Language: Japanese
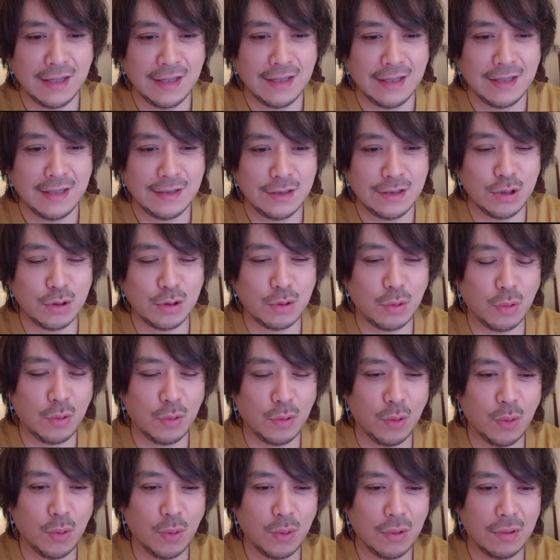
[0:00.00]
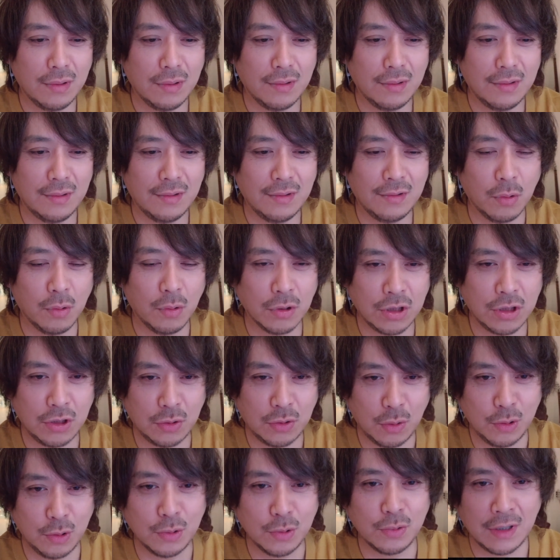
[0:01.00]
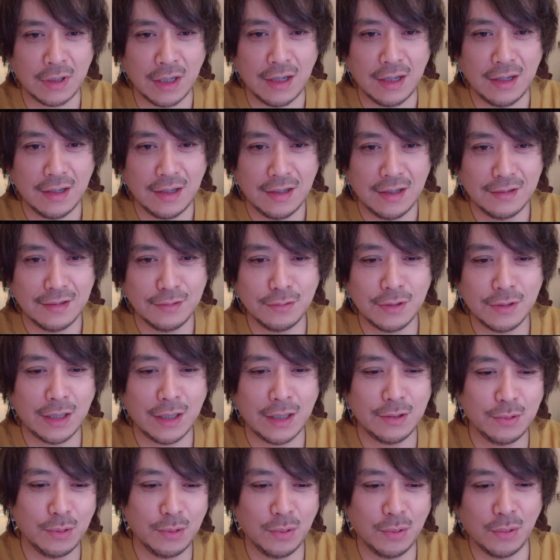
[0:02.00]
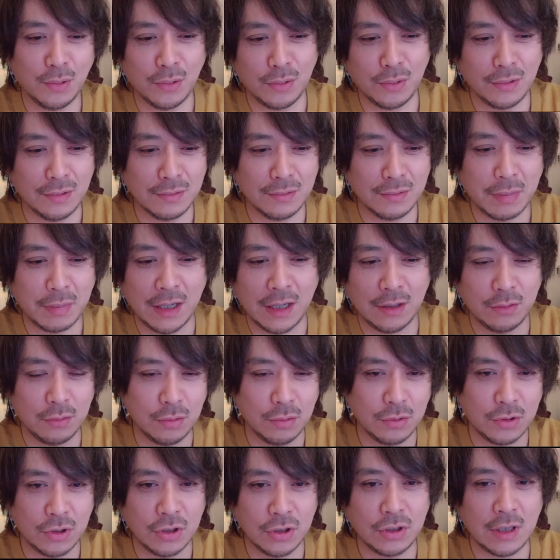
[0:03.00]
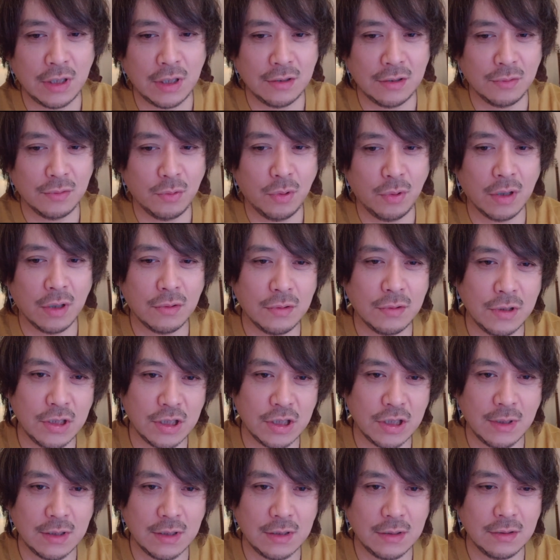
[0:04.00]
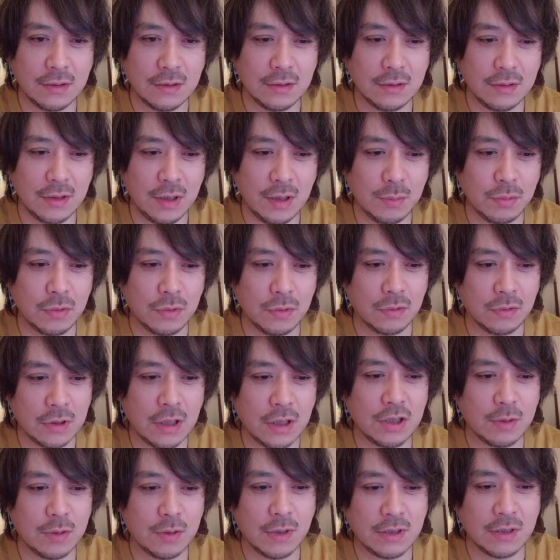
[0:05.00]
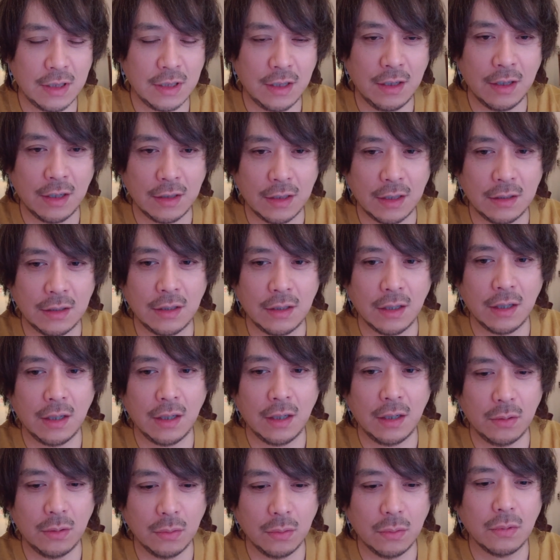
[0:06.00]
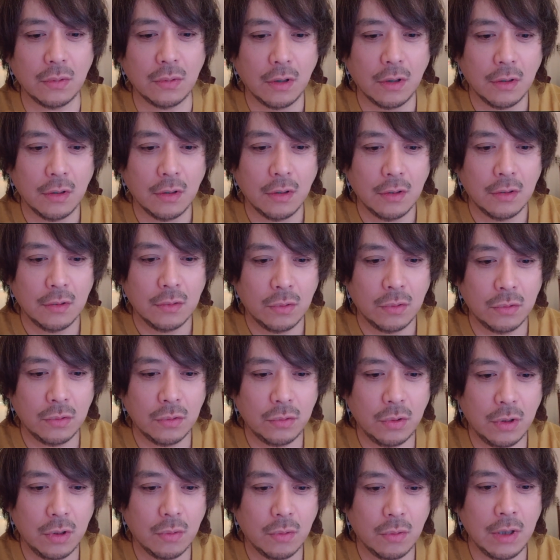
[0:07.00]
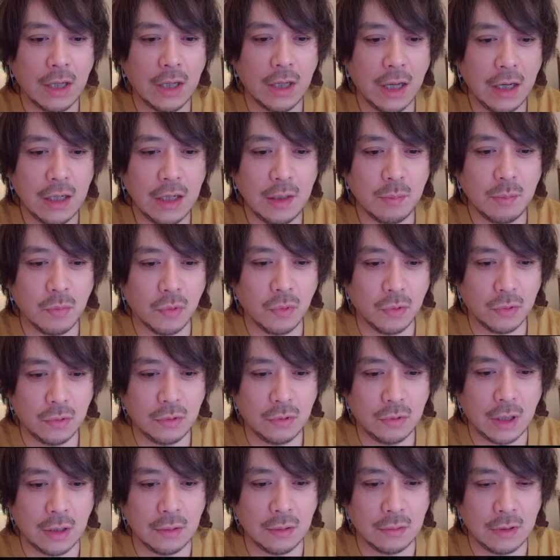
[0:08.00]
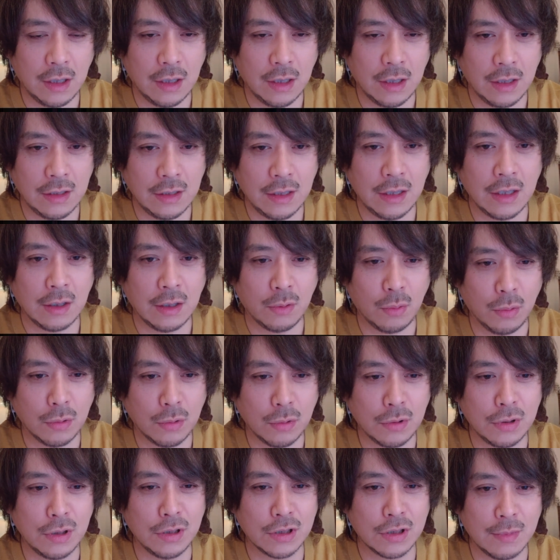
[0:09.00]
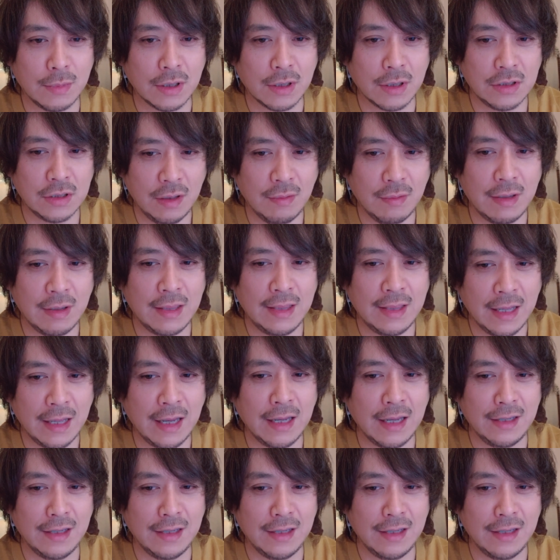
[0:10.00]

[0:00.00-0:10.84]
ずっとこう路地というか裏の方のバーッと映してるこれクリスマスイブのクリスマス映画なんだけれど本当にこういかにもっていうね派手なこうクリスマスではないん